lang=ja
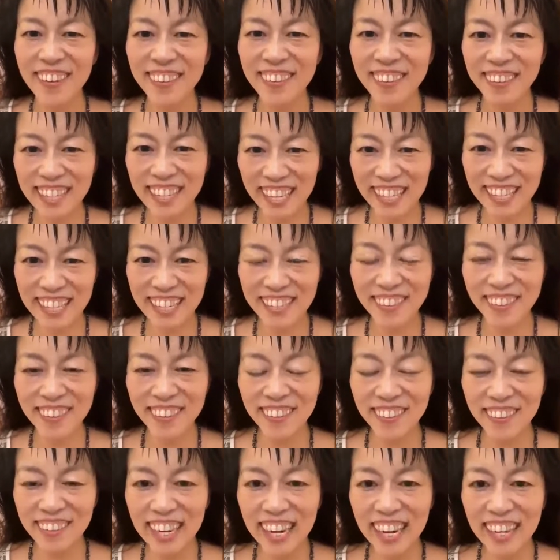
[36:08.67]
受け入れるこ
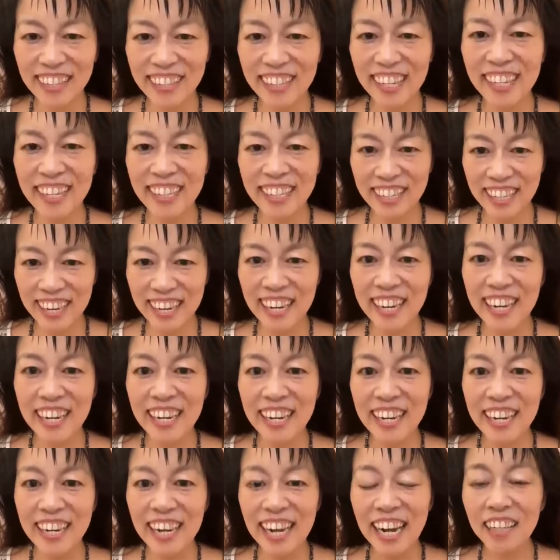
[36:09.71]
とができて、
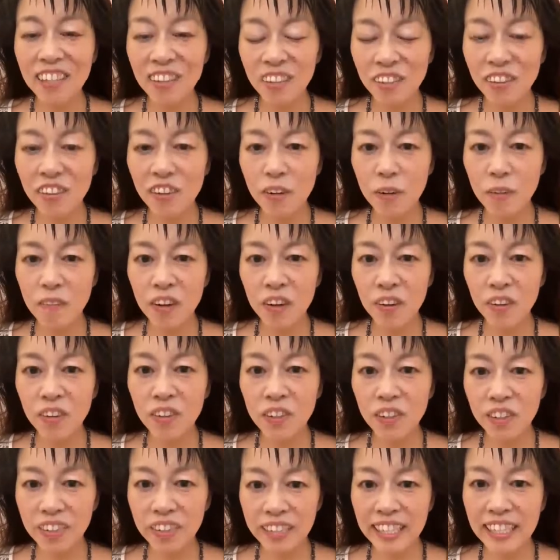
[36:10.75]
あと
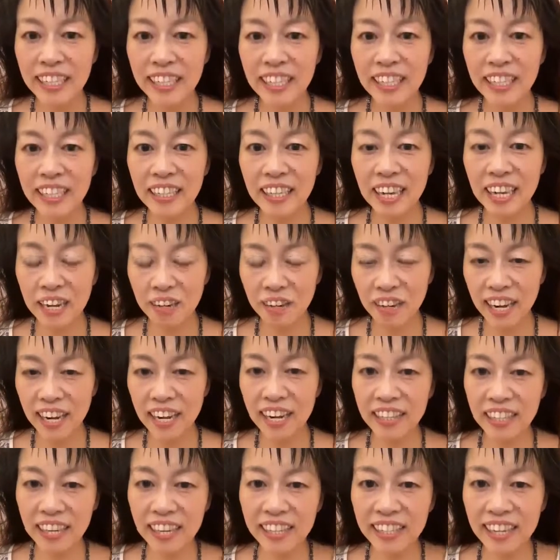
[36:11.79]
本当に
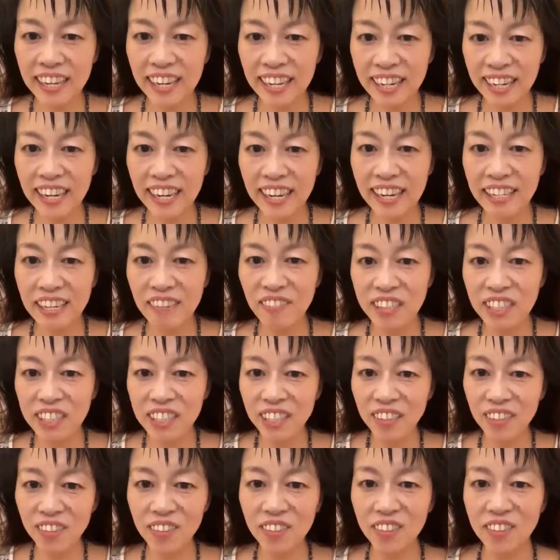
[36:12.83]
母家系がやっぱり士
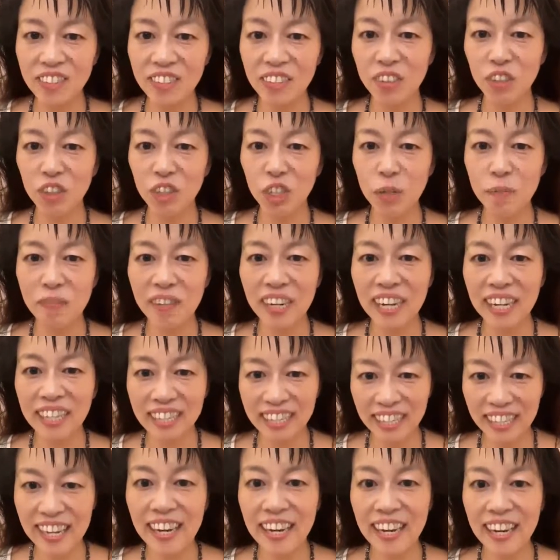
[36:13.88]
族っていうこともあっ
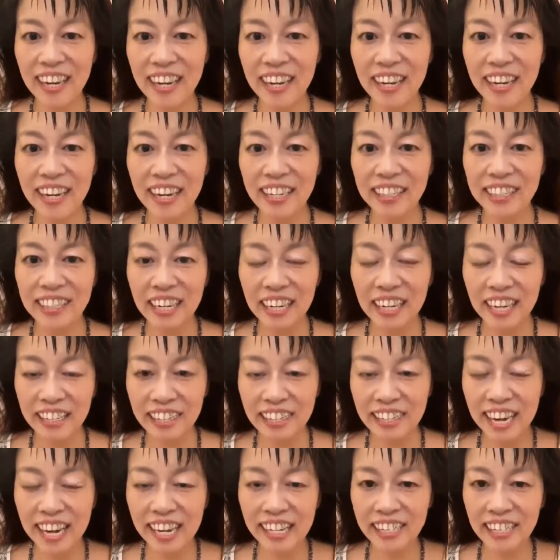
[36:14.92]
て、なんか
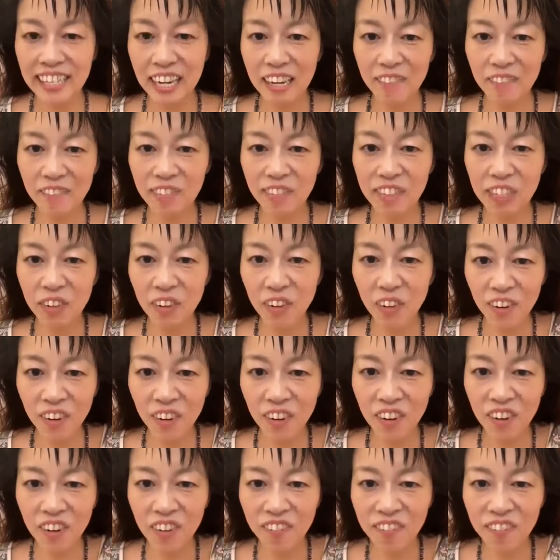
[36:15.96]
代々巫
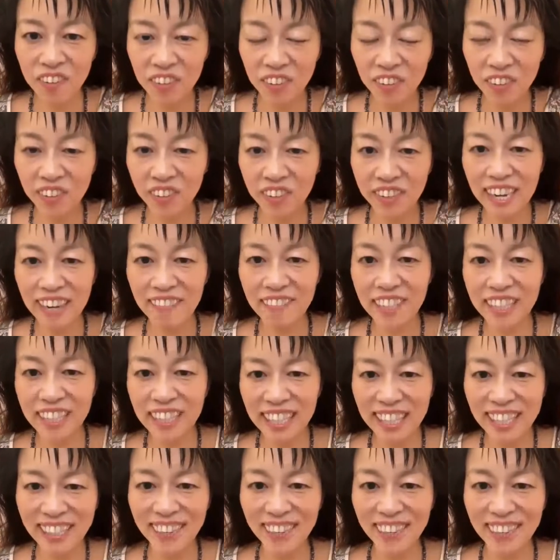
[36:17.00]
女とか尼
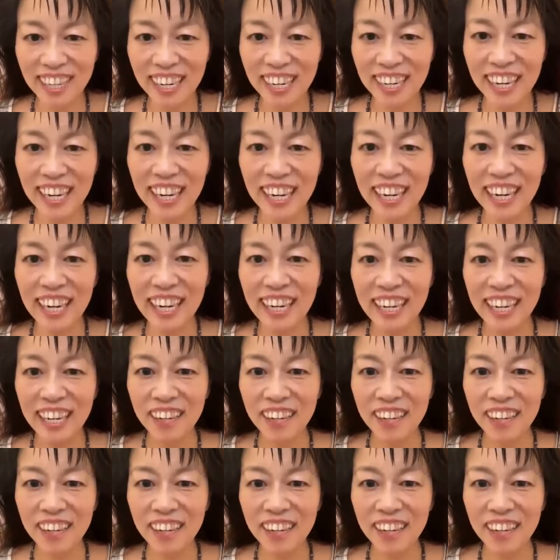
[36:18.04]
さんとかが